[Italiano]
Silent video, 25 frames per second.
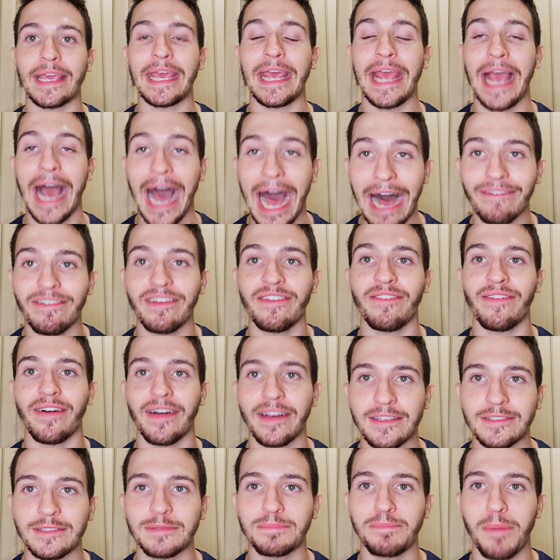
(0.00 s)
che aveva
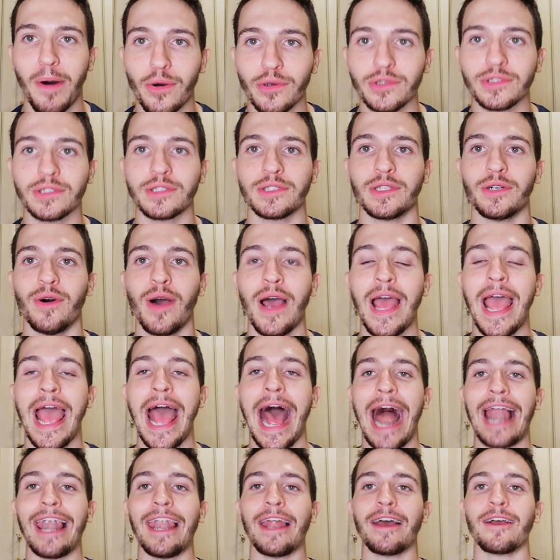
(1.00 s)
risposto
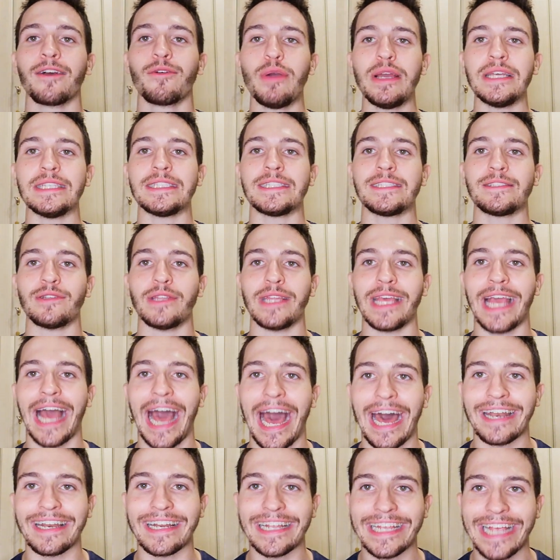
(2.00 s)
al guizzo di
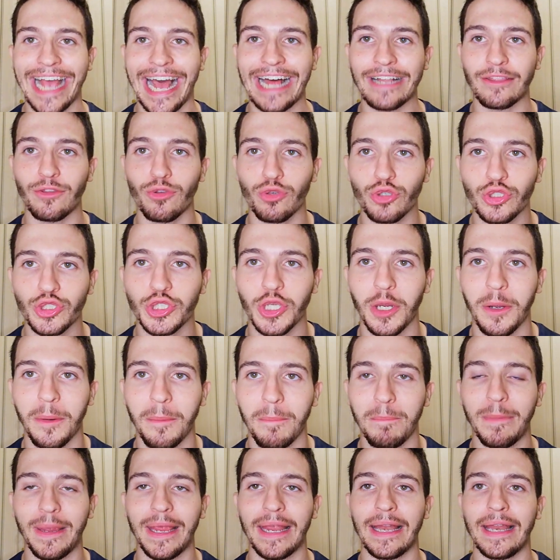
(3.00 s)
Arkadiusz
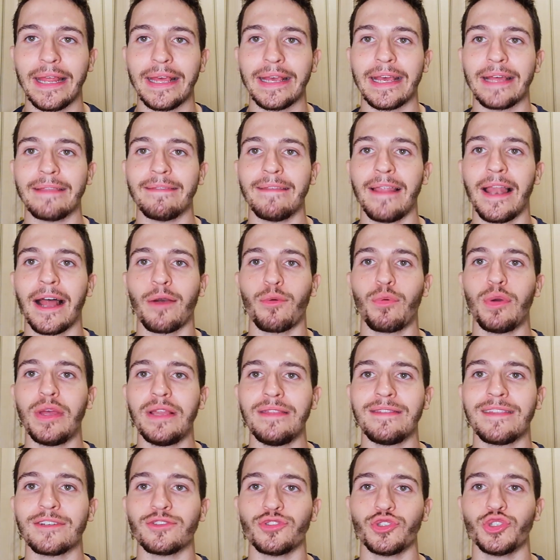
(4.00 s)
Milik nella
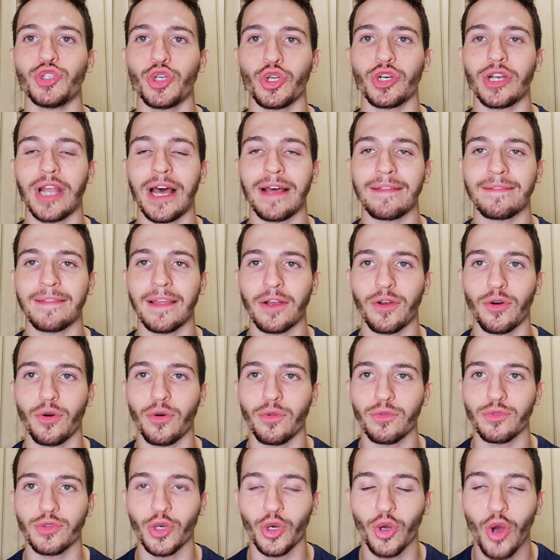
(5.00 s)
quinta giornata
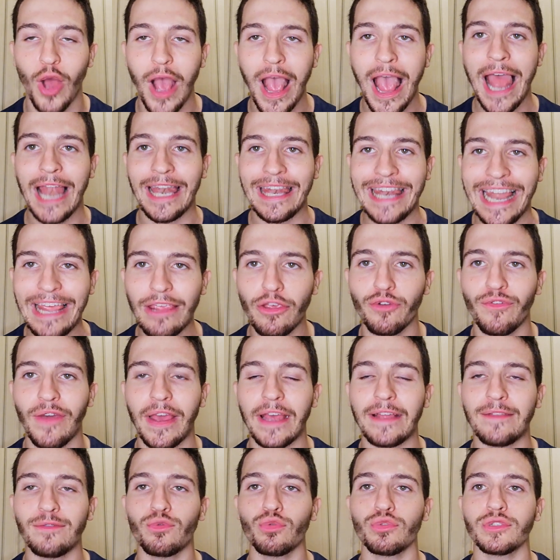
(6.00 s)
contro la
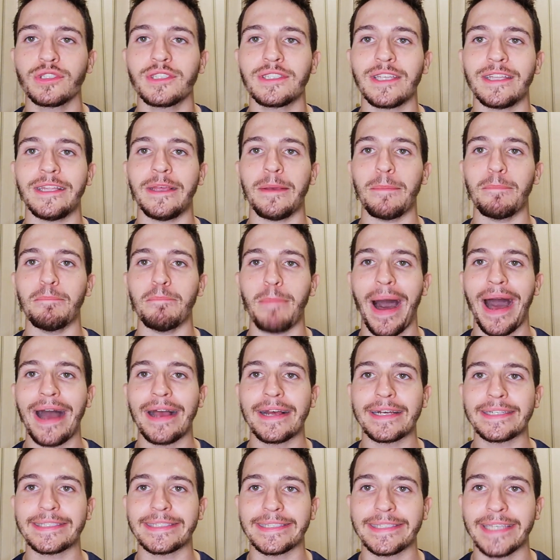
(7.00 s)
Juventus di
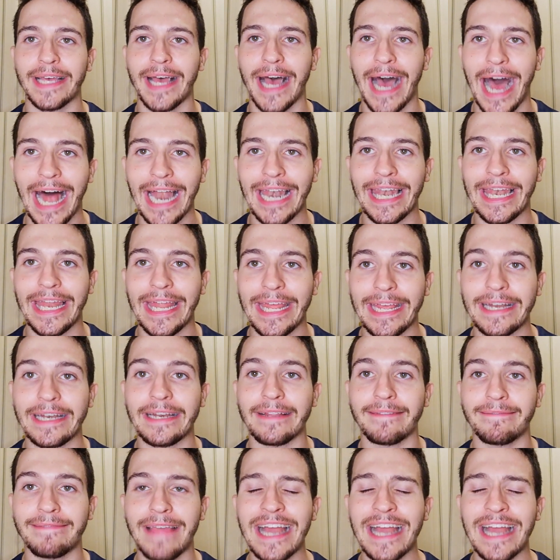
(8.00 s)
Max Allegri.